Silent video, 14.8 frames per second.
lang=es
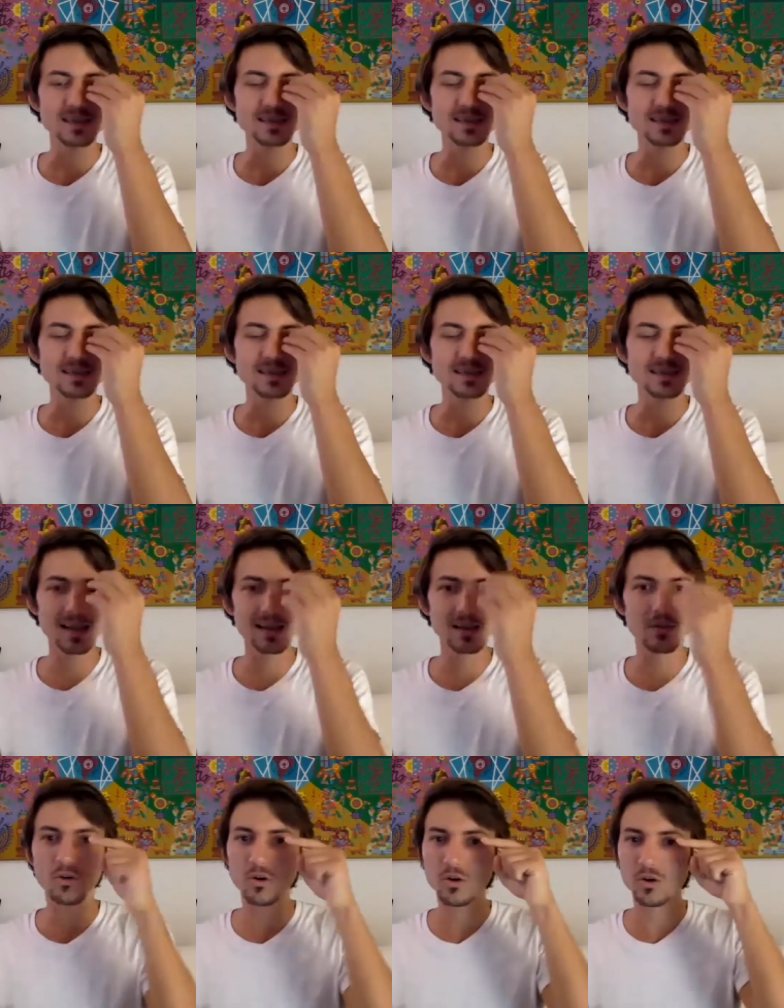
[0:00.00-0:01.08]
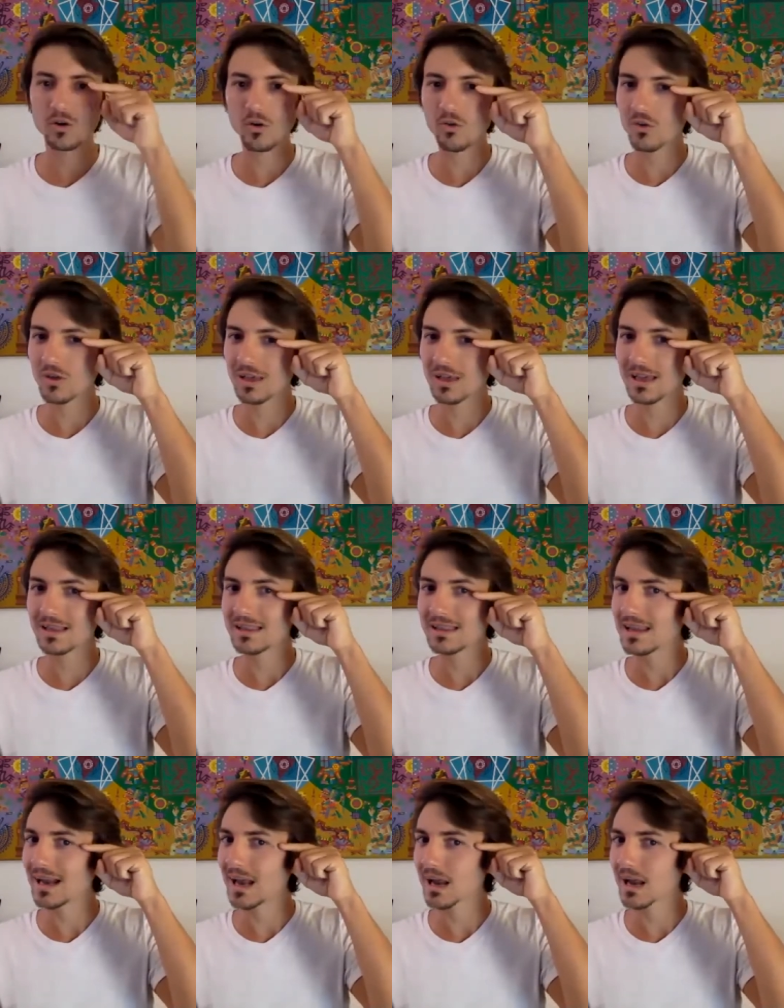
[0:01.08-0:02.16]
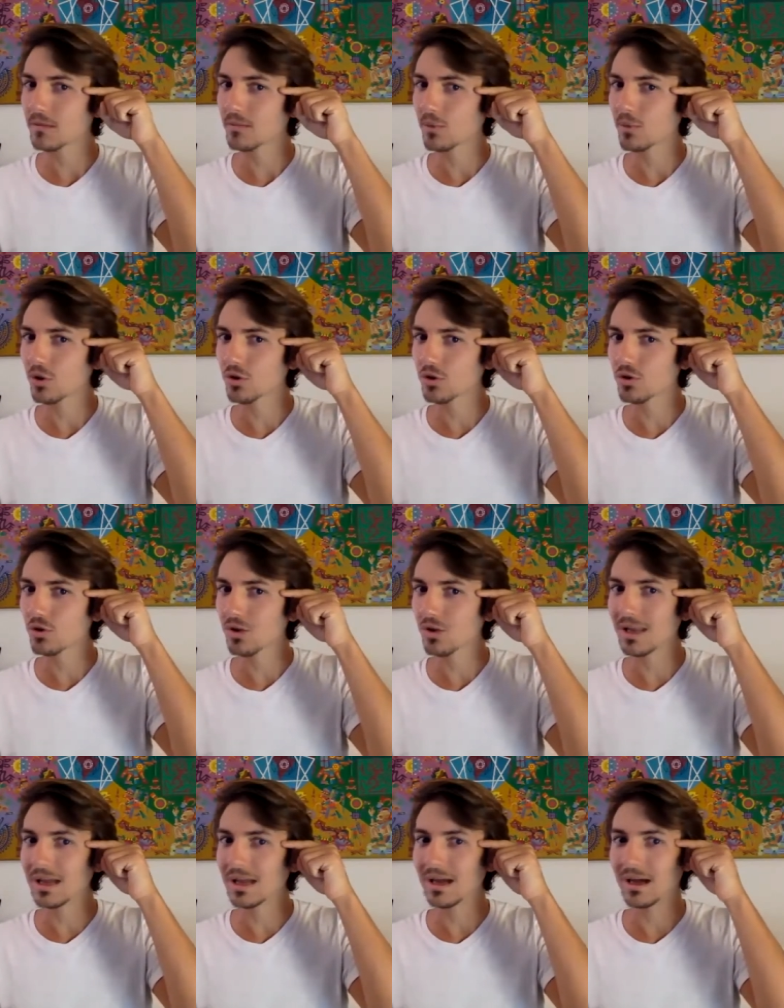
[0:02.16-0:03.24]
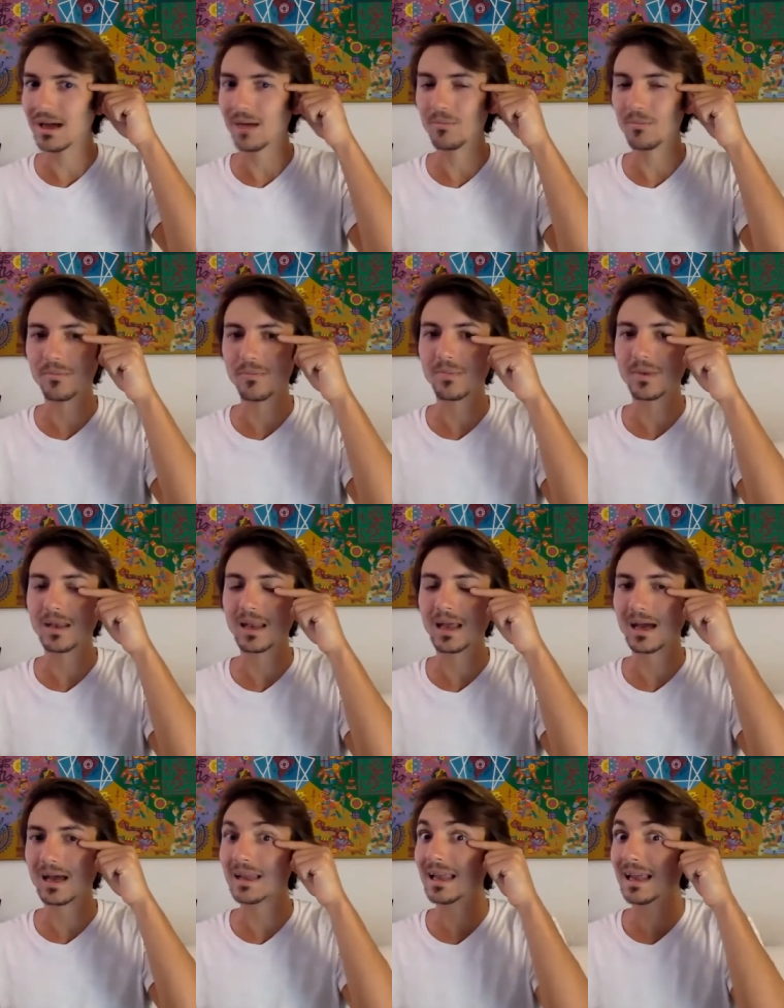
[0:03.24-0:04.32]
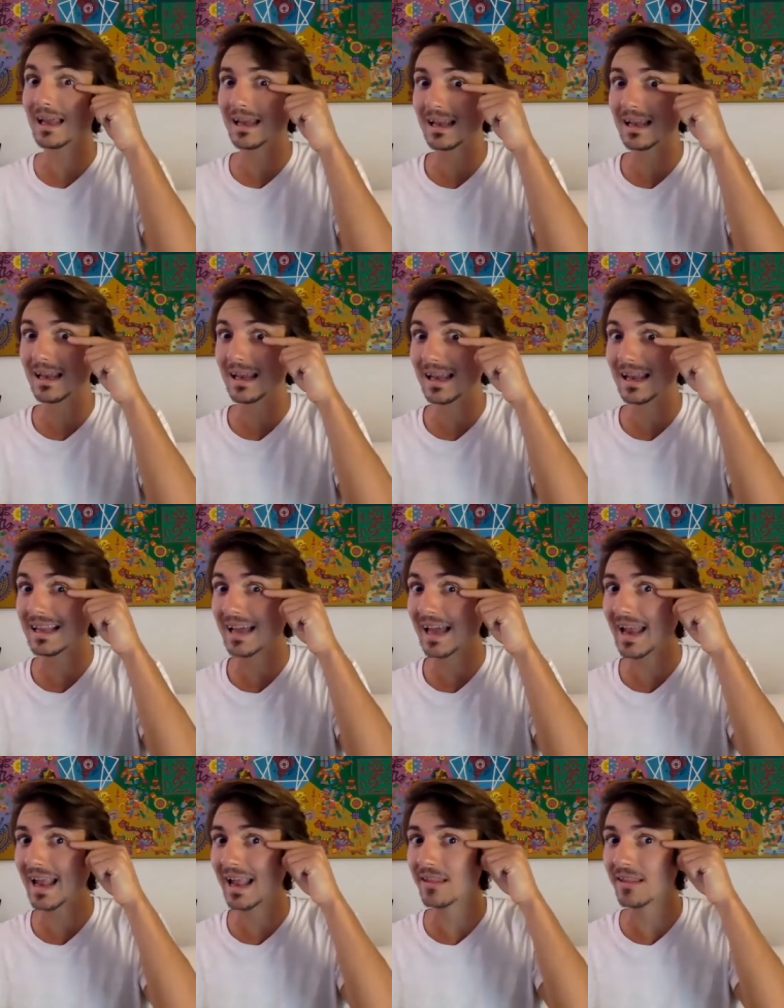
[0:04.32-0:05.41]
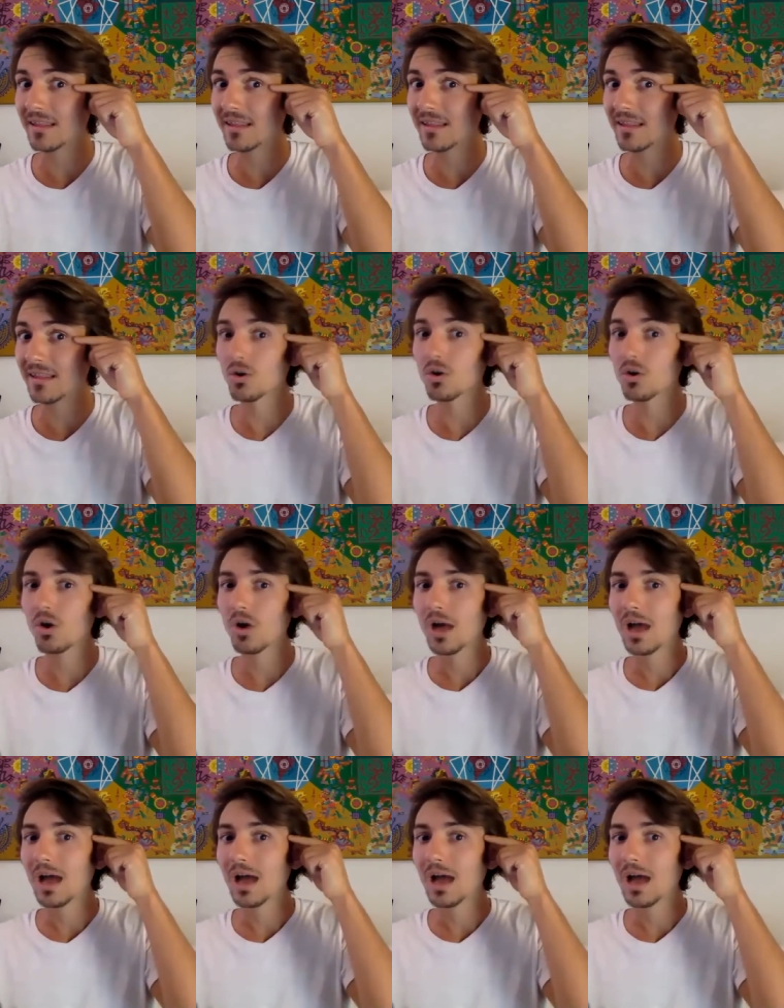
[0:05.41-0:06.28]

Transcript: sacarte los ojos y entrar por todo el, canal del ojo